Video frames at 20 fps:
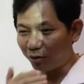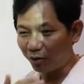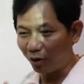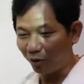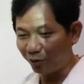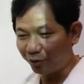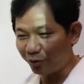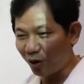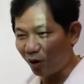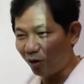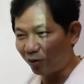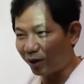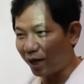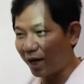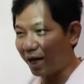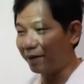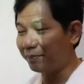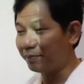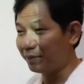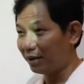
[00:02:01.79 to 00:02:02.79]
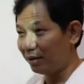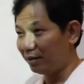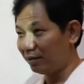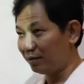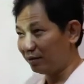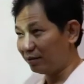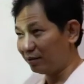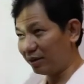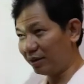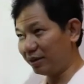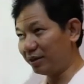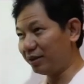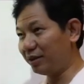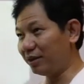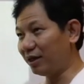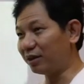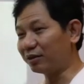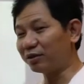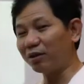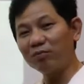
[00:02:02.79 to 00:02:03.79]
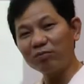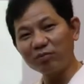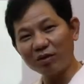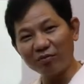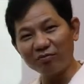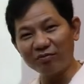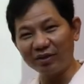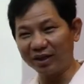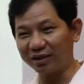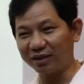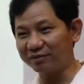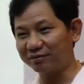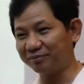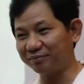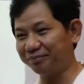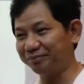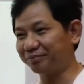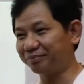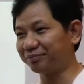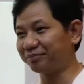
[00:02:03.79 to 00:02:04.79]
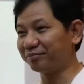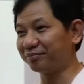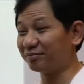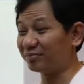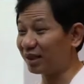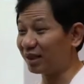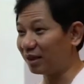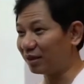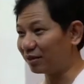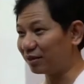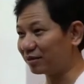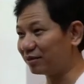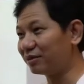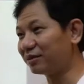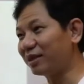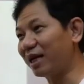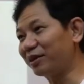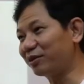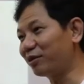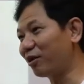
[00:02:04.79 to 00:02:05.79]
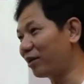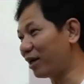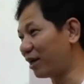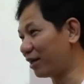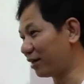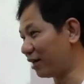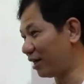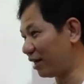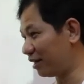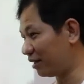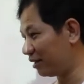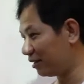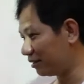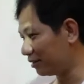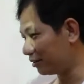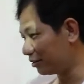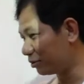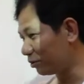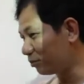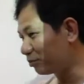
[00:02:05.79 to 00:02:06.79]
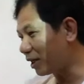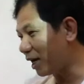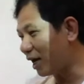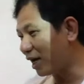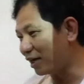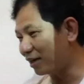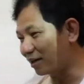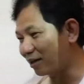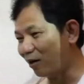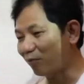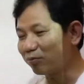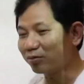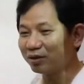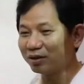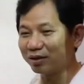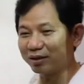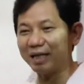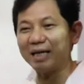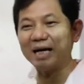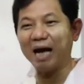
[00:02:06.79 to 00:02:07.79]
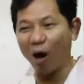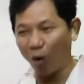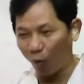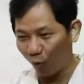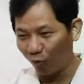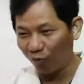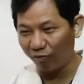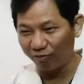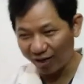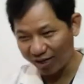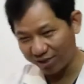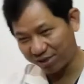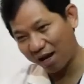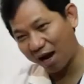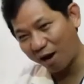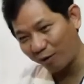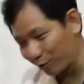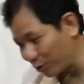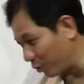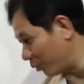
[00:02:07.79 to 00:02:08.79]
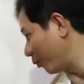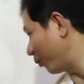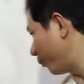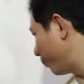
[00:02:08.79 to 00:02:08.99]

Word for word: có độ nhô ra thì à, trong công việc người ta cho rằng à, chúng ta không được cái hậu về sau nhiều